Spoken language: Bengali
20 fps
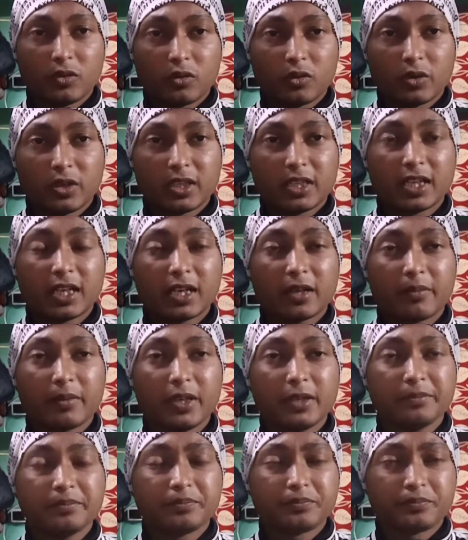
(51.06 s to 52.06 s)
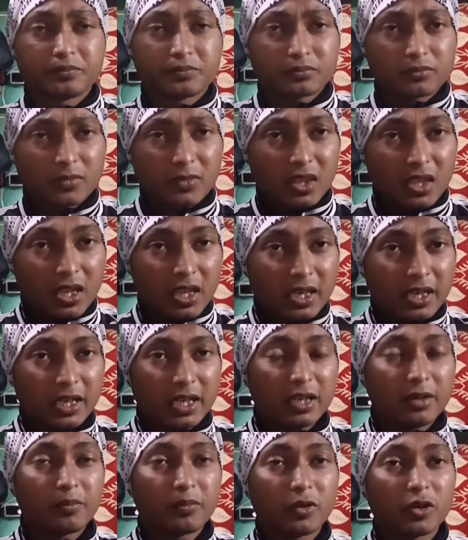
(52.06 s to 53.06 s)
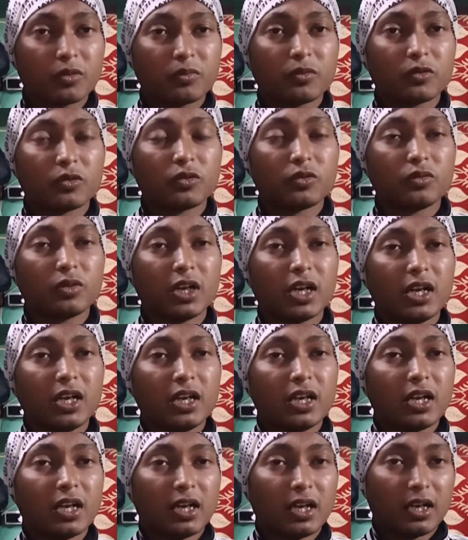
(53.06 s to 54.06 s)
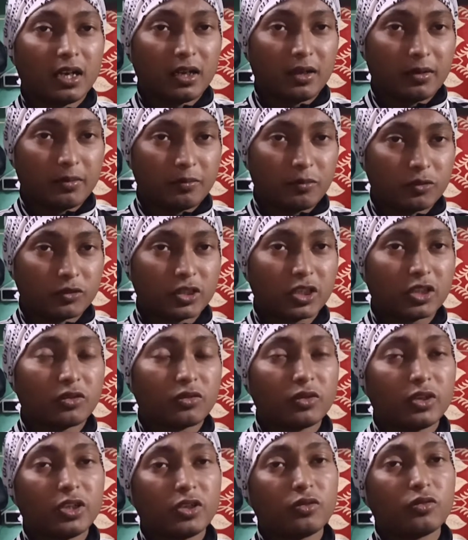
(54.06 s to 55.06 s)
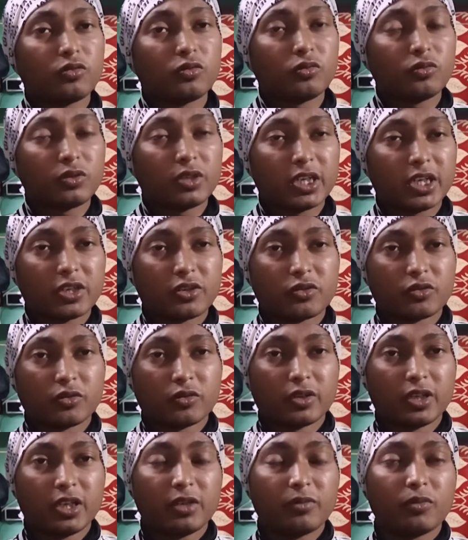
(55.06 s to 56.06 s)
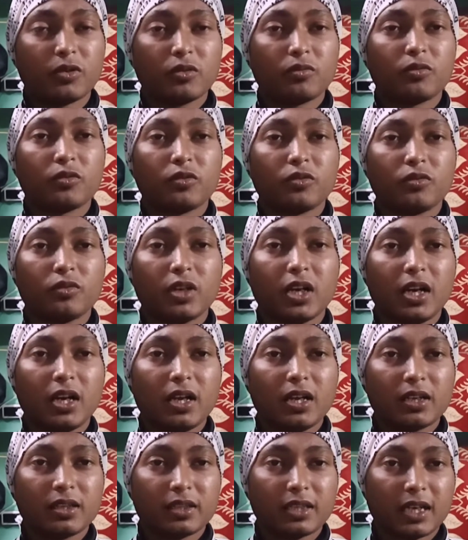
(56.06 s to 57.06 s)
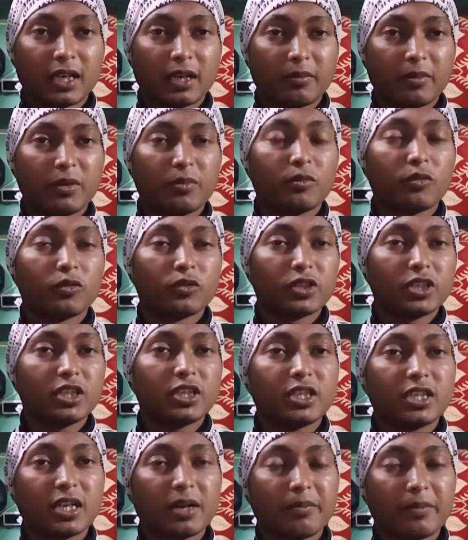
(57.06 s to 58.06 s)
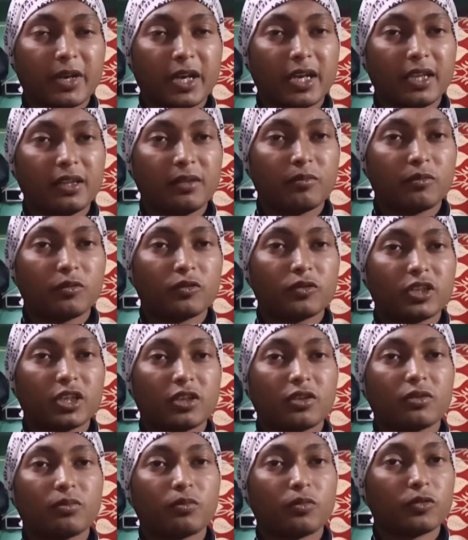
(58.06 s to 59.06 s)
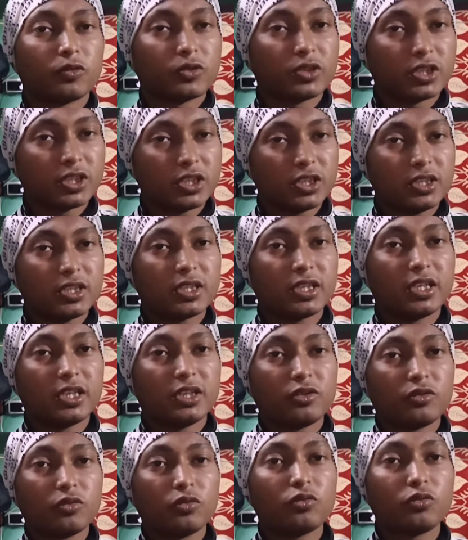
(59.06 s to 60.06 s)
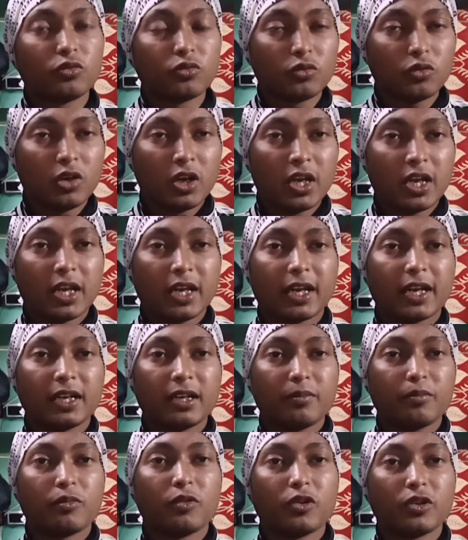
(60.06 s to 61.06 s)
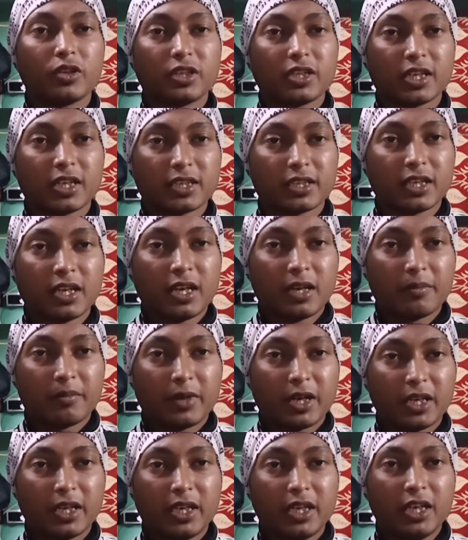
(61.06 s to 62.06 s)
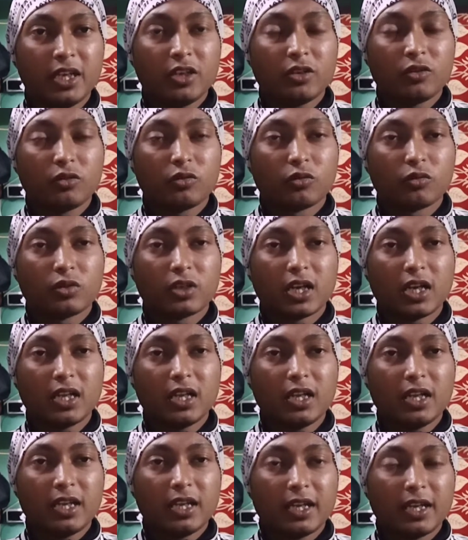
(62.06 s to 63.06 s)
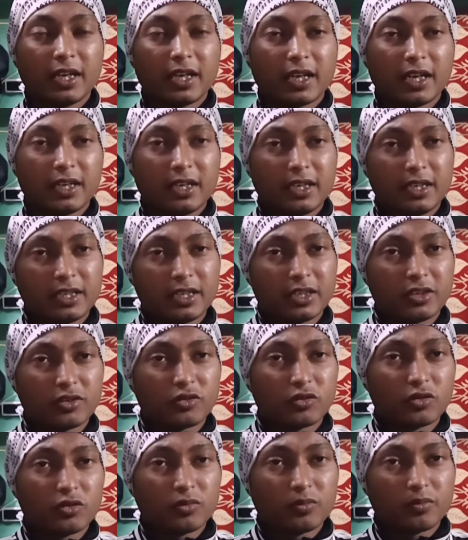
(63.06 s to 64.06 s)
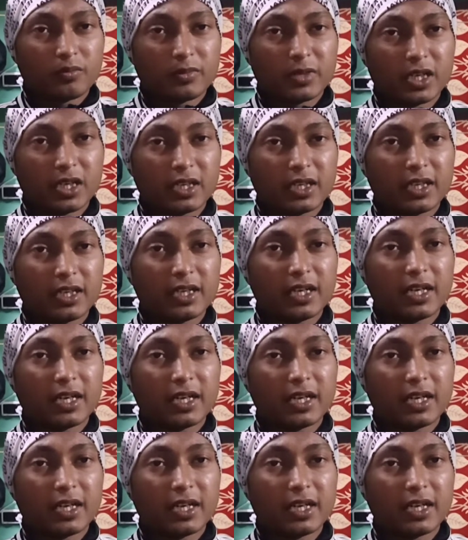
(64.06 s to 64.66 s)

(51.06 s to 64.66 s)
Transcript: হয়ে থাকবে এরপর বন্ধুরা পঁচাত্তর ইন্টু টু দেড়শো এরপর বন্ধুরা থাকবে পঁচিশটা ম্যাথ পঁচা পঁচিশ ইন্টু টু এখানে পঞ্চাশ মানে টোটাল এখানে দেড়শো মার্কের